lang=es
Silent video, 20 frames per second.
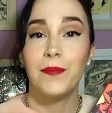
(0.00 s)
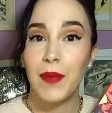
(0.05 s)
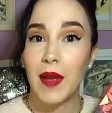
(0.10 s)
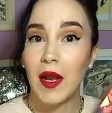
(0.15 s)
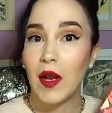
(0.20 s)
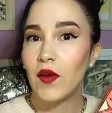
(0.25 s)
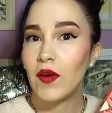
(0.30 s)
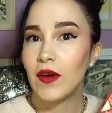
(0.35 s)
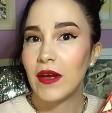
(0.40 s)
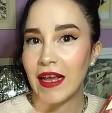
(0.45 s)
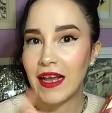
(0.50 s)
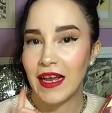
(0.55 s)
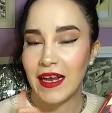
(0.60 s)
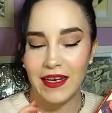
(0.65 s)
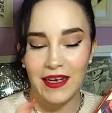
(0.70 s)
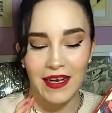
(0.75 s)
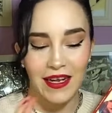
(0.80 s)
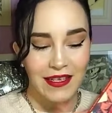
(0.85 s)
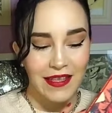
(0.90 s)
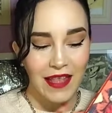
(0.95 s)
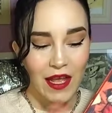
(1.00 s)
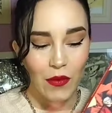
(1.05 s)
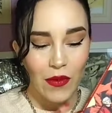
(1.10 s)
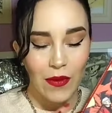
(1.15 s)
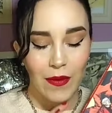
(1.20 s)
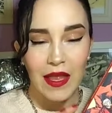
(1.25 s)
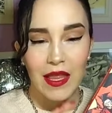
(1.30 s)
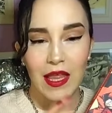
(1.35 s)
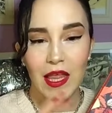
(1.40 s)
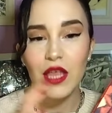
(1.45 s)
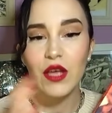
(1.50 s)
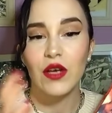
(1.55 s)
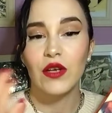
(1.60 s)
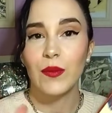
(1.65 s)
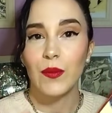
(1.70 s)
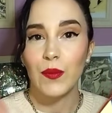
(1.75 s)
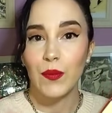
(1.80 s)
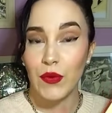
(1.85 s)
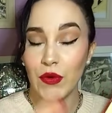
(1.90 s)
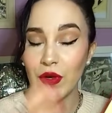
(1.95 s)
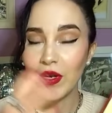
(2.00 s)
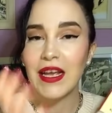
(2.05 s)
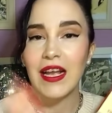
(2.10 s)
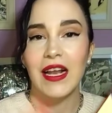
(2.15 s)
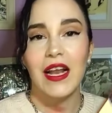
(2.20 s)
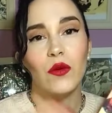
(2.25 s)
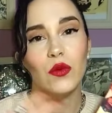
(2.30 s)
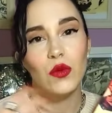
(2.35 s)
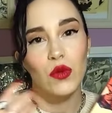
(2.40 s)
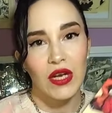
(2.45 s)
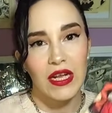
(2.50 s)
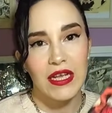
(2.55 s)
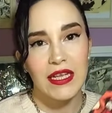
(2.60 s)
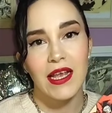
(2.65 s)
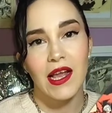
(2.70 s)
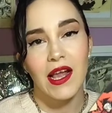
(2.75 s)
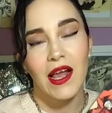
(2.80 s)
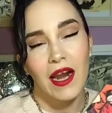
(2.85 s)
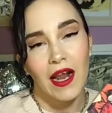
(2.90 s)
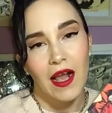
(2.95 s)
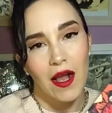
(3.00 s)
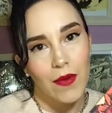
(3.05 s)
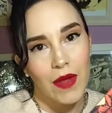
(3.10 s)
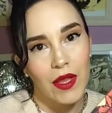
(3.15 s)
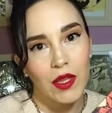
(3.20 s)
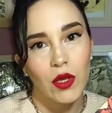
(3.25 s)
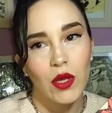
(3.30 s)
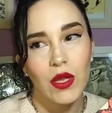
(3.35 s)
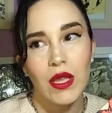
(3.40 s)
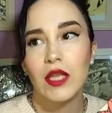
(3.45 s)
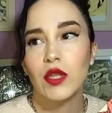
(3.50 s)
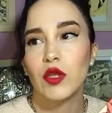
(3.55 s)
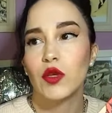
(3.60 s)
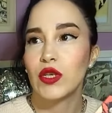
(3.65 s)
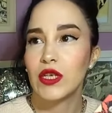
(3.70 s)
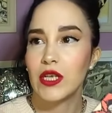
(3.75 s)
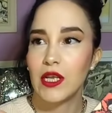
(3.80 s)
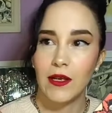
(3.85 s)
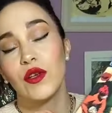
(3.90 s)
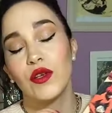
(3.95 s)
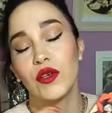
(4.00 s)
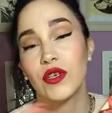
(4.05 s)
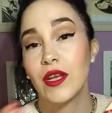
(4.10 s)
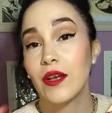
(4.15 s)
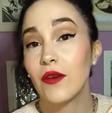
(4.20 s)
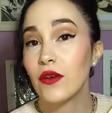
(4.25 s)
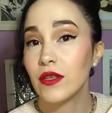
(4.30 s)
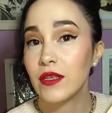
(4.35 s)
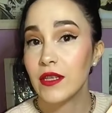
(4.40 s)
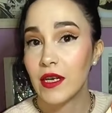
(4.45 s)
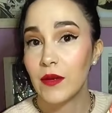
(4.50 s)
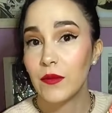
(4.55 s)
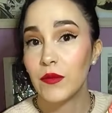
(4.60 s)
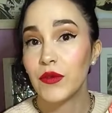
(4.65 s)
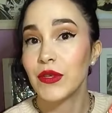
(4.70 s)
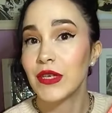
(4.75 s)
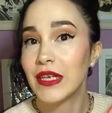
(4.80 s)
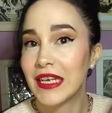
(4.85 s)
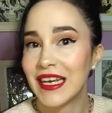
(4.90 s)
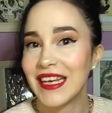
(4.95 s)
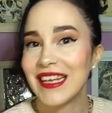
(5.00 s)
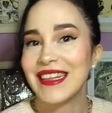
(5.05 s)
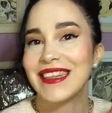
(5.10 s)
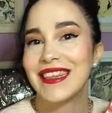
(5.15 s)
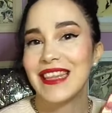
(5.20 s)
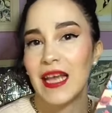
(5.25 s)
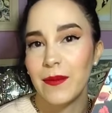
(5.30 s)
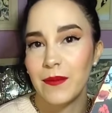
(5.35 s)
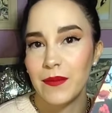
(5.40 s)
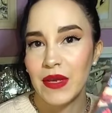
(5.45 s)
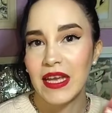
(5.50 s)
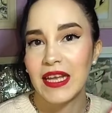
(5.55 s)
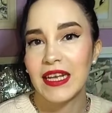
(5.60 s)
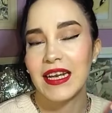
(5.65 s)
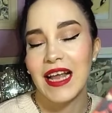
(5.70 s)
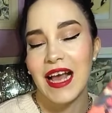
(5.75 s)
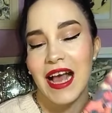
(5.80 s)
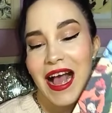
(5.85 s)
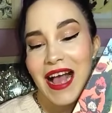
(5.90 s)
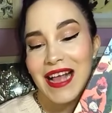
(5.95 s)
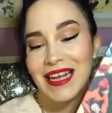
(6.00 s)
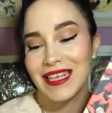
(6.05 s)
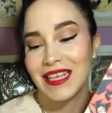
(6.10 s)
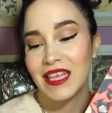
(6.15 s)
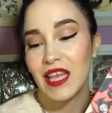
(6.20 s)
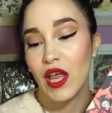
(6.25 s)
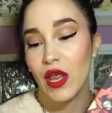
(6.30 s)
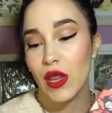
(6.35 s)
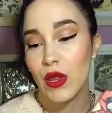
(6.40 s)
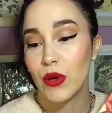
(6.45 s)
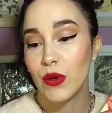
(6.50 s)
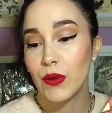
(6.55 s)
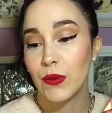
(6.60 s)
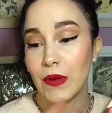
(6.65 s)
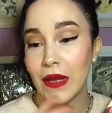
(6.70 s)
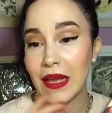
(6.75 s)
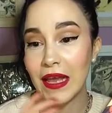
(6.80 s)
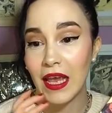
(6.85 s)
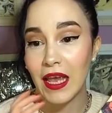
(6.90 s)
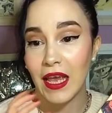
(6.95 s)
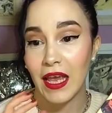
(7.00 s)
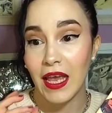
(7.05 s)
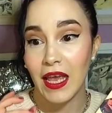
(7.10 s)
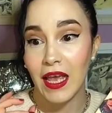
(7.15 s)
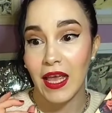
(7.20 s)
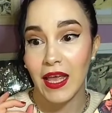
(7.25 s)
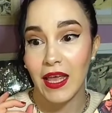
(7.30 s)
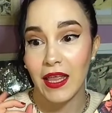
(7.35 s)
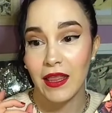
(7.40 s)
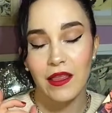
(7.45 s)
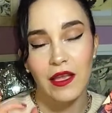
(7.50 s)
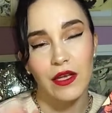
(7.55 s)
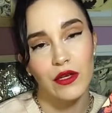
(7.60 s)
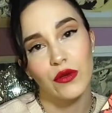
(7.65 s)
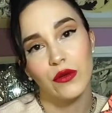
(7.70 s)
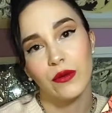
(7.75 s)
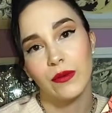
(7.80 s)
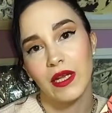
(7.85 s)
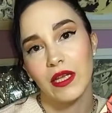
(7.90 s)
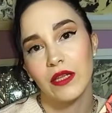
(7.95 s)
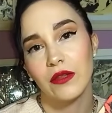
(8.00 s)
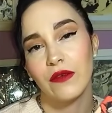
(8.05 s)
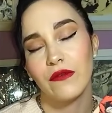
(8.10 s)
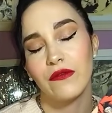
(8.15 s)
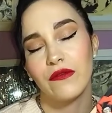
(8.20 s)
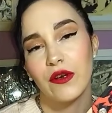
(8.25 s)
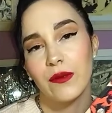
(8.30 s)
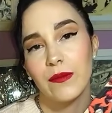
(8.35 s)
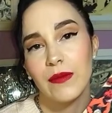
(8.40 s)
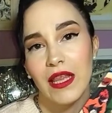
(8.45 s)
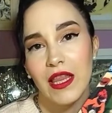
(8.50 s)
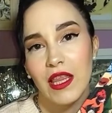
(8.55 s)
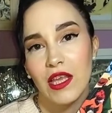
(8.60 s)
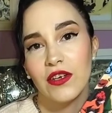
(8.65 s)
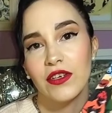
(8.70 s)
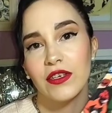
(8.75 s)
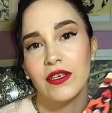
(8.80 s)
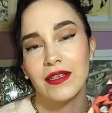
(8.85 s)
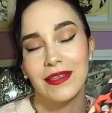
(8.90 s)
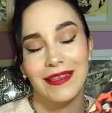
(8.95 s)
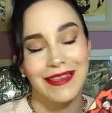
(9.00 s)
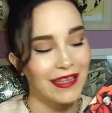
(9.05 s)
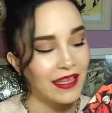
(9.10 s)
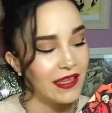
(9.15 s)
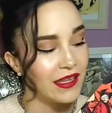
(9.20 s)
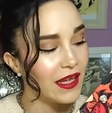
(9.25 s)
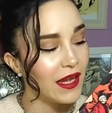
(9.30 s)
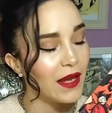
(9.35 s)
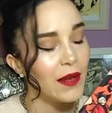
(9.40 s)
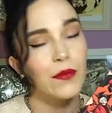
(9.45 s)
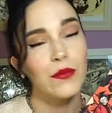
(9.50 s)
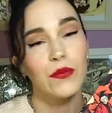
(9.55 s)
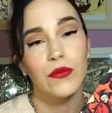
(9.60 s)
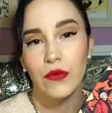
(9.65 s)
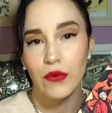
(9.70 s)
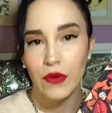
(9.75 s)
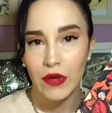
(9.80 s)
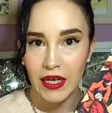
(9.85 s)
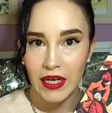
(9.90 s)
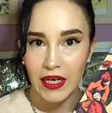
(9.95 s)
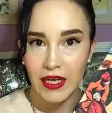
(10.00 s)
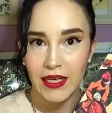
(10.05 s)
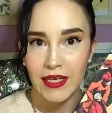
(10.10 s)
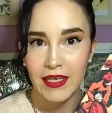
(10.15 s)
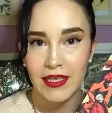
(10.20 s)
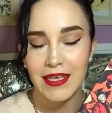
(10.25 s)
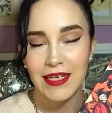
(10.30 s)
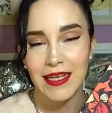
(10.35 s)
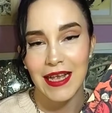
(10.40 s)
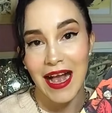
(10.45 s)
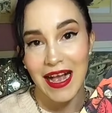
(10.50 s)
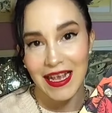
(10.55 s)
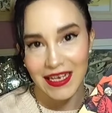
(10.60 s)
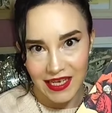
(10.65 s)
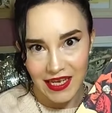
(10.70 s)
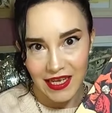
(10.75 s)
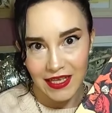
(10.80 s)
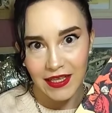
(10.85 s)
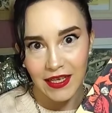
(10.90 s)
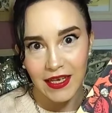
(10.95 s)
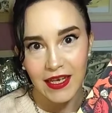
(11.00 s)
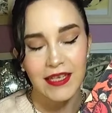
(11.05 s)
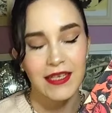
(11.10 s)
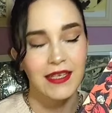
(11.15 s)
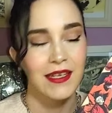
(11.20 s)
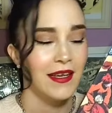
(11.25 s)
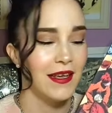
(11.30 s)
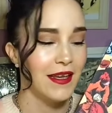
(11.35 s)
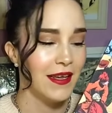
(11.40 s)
Pero en esta nueva edición, porque la autora sigue recabando datos, nos encontramos que también ha estado eh, descubriendo información de mujeres asiáticas